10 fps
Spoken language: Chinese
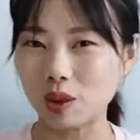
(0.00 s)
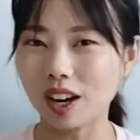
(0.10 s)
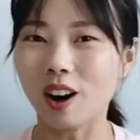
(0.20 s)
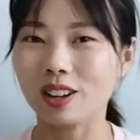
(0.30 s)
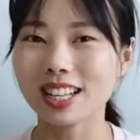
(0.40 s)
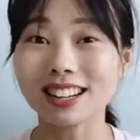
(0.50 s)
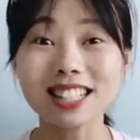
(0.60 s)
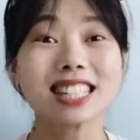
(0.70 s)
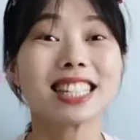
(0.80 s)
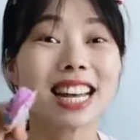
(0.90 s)
好像
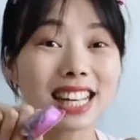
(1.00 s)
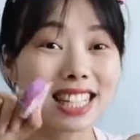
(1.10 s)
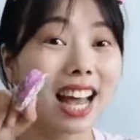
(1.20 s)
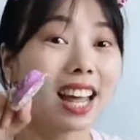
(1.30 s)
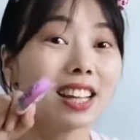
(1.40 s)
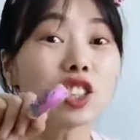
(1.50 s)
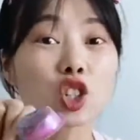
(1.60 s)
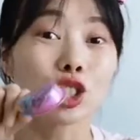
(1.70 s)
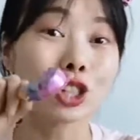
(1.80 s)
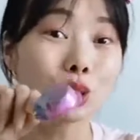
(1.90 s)
是在拆
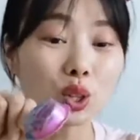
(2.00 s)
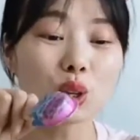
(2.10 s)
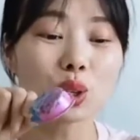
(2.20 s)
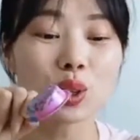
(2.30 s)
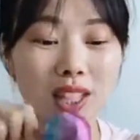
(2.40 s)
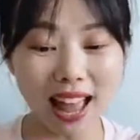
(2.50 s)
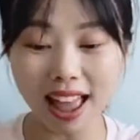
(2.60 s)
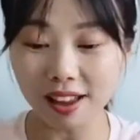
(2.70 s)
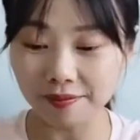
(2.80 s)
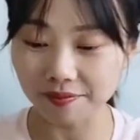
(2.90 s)
奇趣
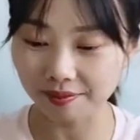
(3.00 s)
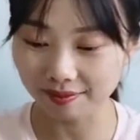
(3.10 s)
蛋。